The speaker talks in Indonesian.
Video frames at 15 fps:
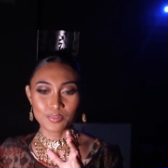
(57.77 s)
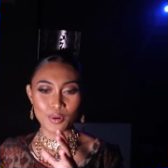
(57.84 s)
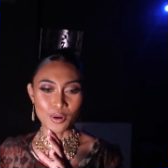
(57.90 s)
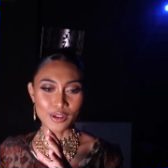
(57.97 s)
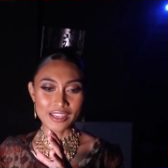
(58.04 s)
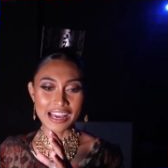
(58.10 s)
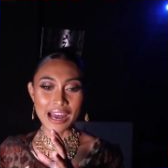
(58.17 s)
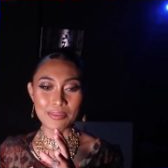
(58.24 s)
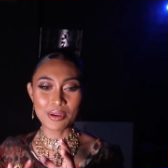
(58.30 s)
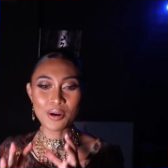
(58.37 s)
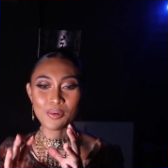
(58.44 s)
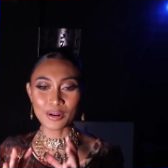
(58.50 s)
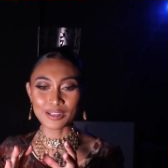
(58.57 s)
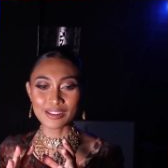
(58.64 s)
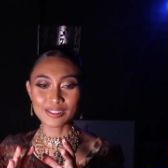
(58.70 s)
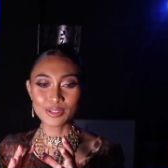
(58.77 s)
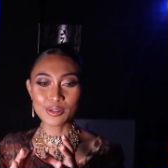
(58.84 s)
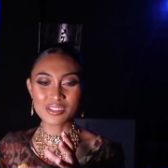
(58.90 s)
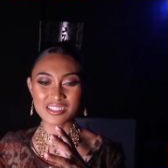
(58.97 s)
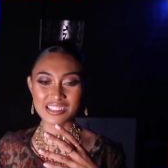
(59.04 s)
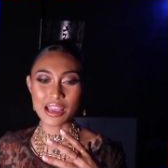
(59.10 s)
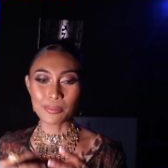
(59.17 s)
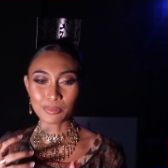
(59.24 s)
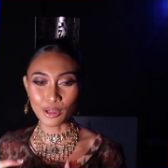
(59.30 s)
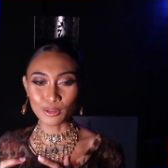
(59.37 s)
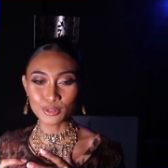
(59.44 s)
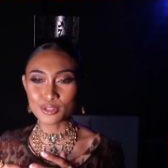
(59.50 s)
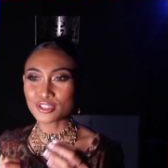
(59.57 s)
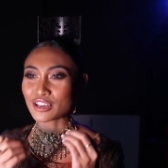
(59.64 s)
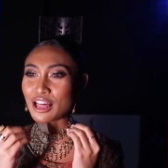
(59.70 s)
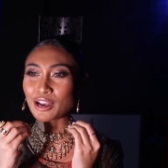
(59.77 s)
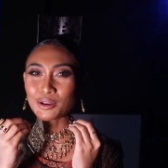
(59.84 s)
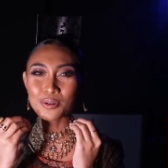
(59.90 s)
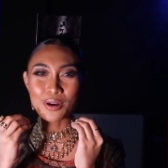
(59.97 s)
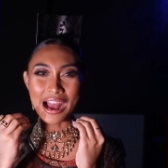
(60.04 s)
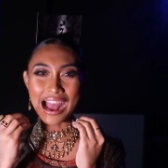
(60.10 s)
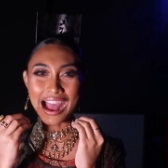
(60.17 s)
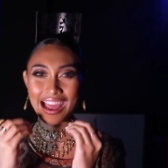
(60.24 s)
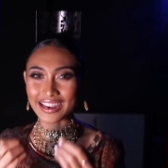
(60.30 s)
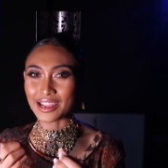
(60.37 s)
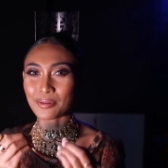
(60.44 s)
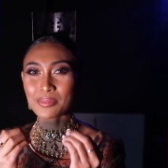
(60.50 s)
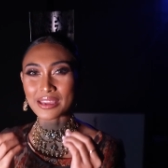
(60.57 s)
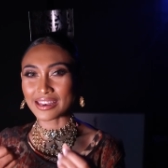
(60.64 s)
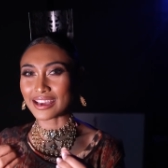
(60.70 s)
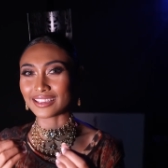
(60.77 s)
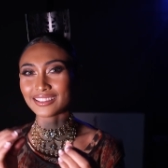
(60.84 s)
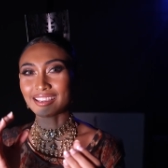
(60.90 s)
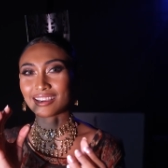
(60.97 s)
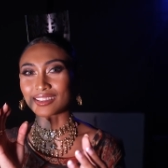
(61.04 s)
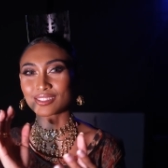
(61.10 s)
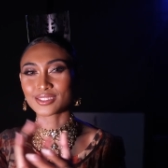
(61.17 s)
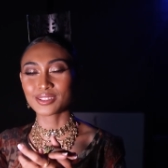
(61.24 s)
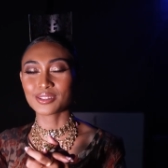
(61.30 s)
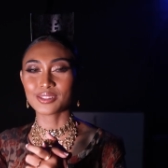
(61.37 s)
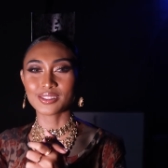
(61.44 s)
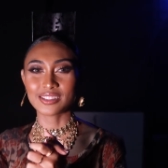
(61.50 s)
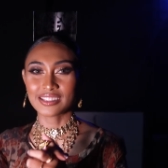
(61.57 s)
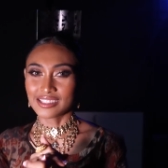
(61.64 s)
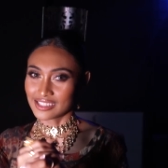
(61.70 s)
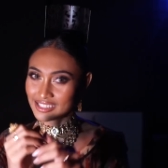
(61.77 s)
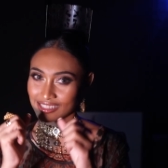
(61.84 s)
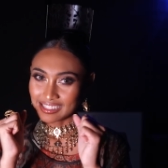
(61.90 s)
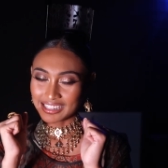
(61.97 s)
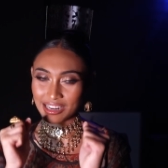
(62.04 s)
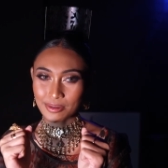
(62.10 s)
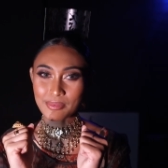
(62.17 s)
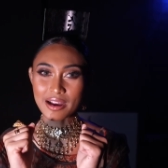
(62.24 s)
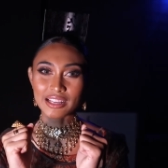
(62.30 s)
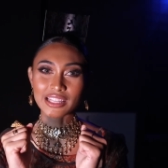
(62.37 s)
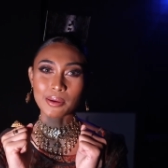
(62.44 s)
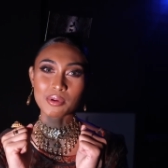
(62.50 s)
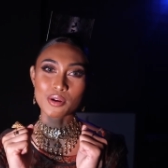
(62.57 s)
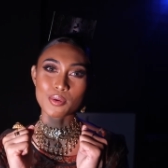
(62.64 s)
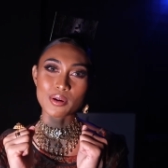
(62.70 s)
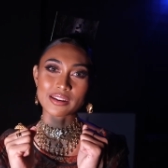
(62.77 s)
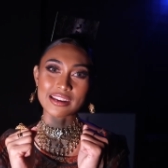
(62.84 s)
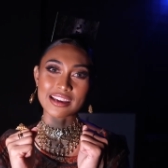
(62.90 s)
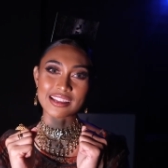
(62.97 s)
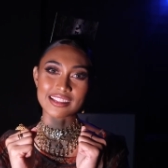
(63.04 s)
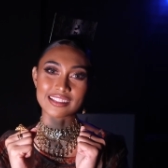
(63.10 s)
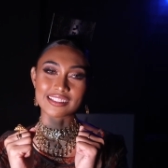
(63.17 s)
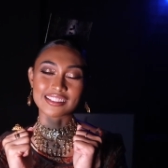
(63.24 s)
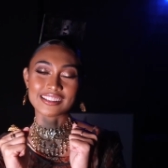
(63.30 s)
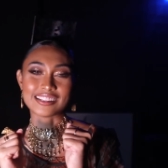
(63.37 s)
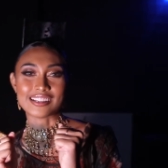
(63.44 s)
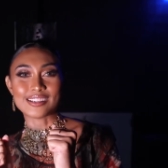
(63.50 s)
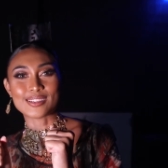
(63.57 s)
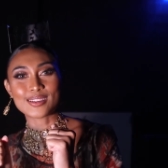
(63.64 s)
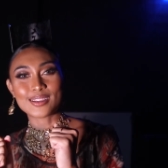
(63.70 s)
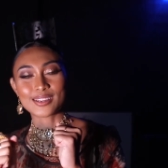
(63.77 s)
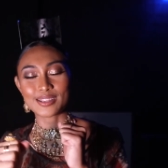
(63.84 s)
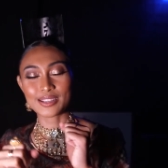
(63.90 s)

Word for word: pokoknya Ami Award itu setiap tahun tuh selalu ada bedanya so keren banget Ami Award dan uh,